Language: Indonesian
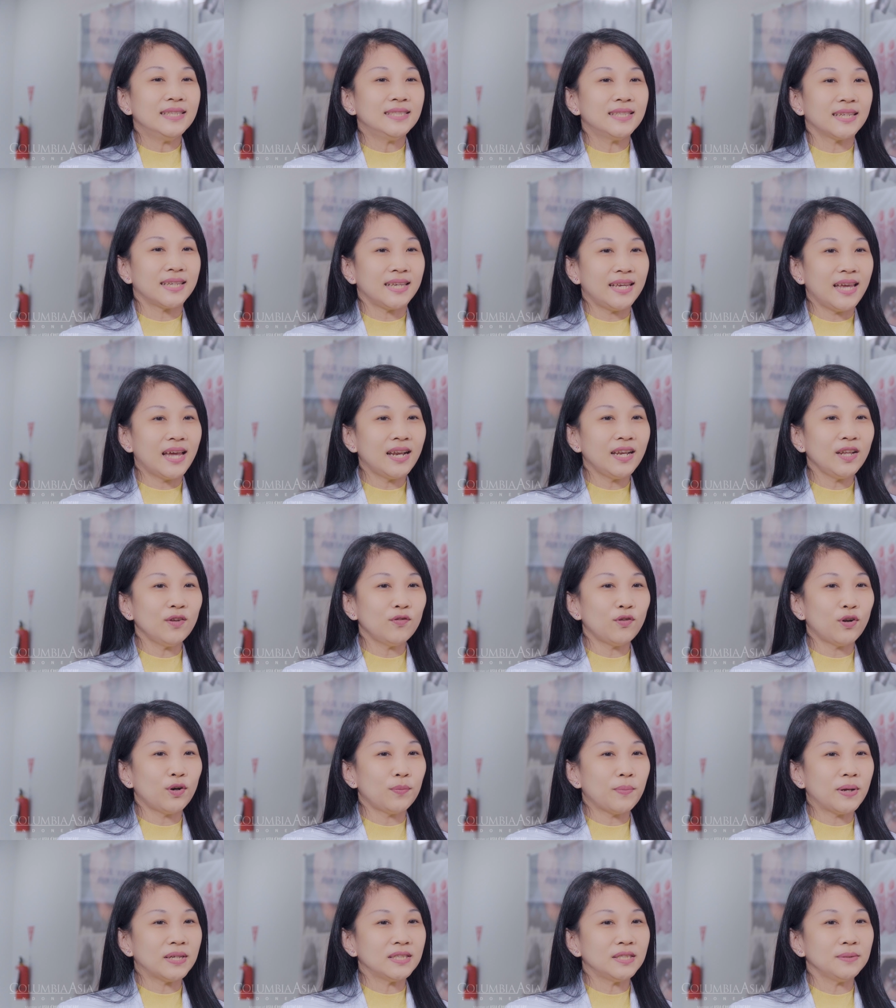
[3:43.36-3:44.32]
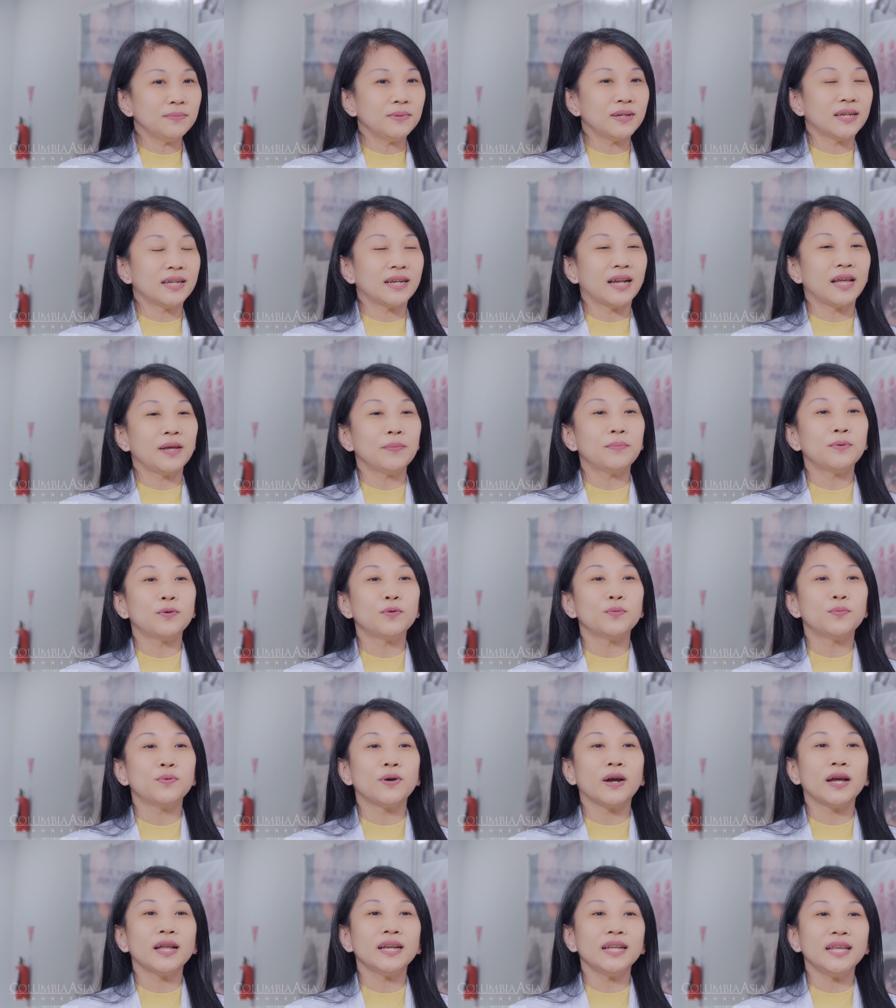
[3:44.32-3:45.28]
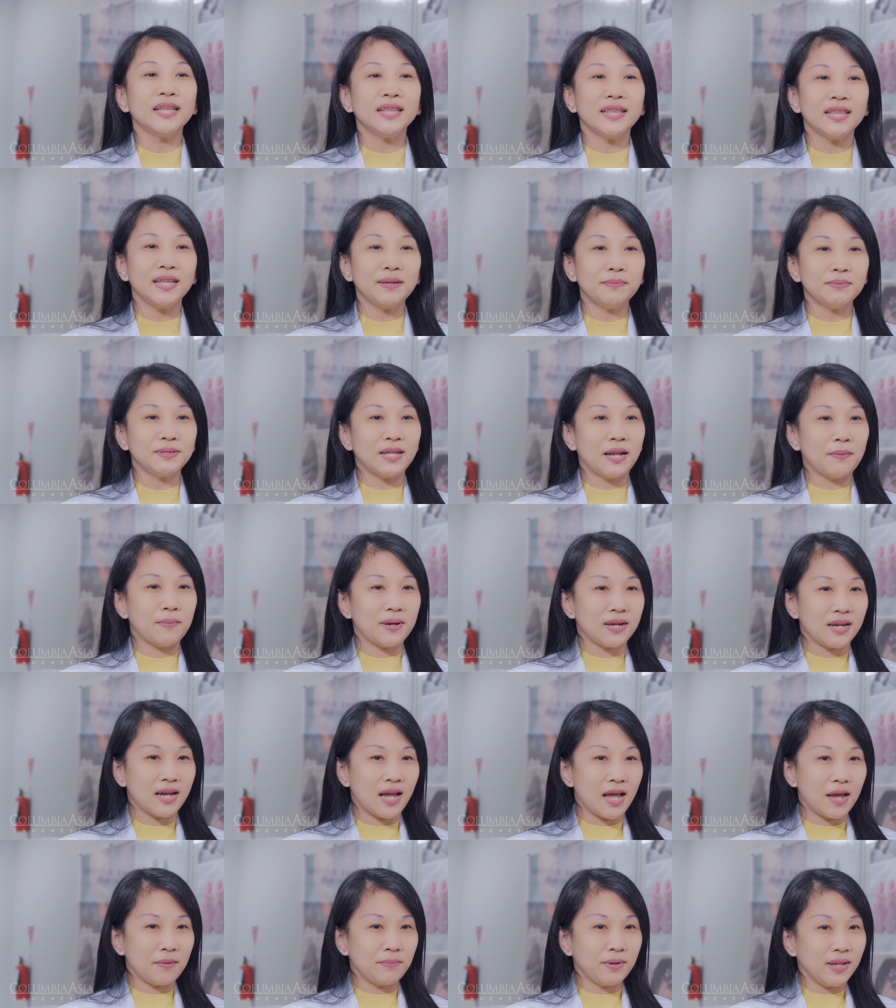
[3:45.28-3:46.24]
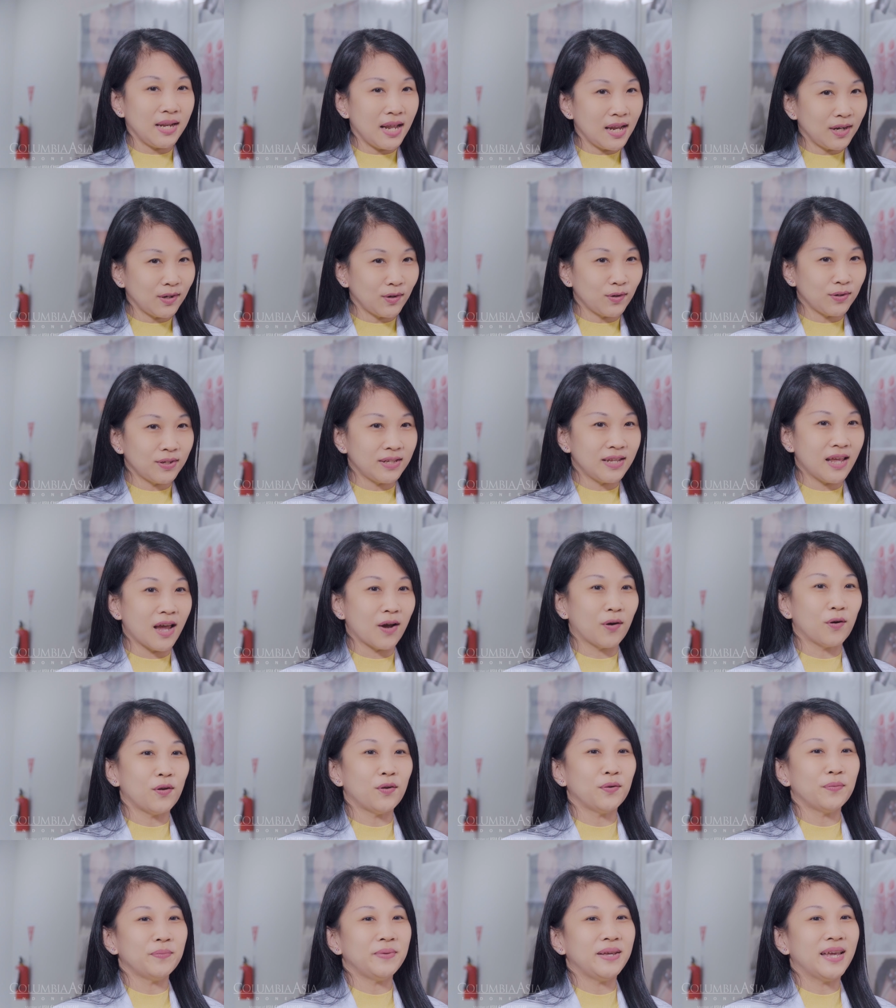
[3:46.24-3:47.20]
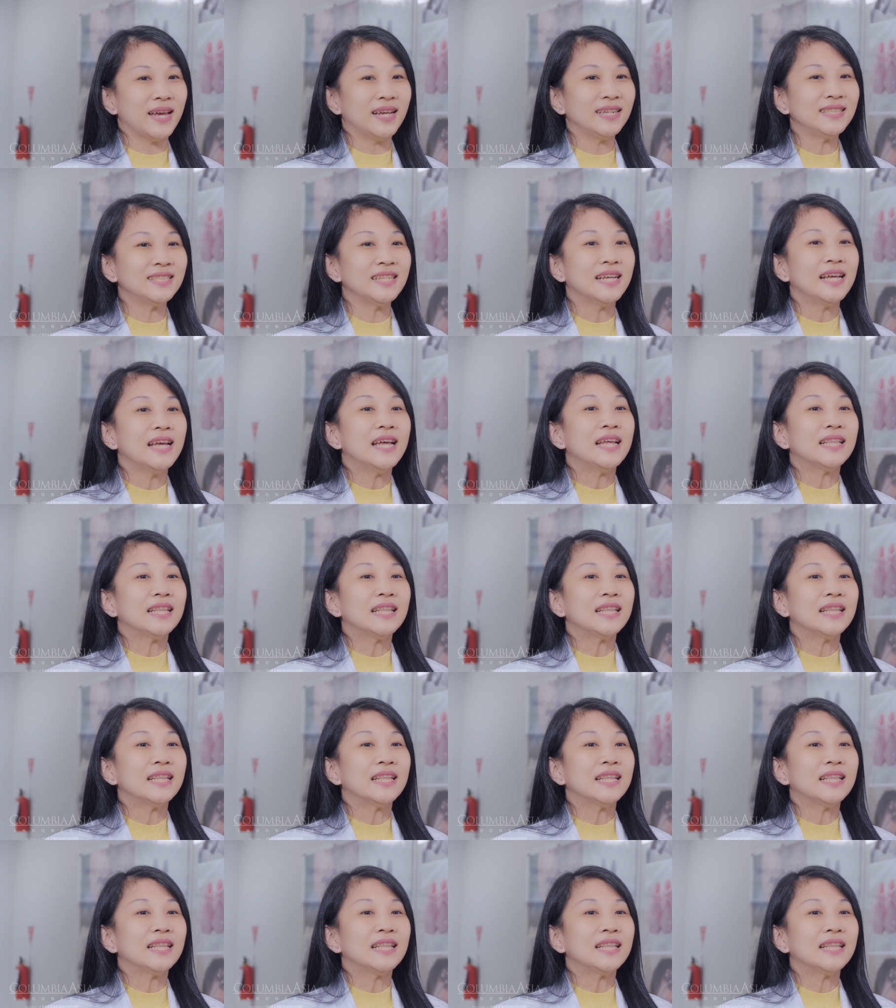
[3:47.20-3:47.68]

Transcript: Sekian informasi mengenai berhubungan intim selama kehamilan Kusnia ya, Kolombians.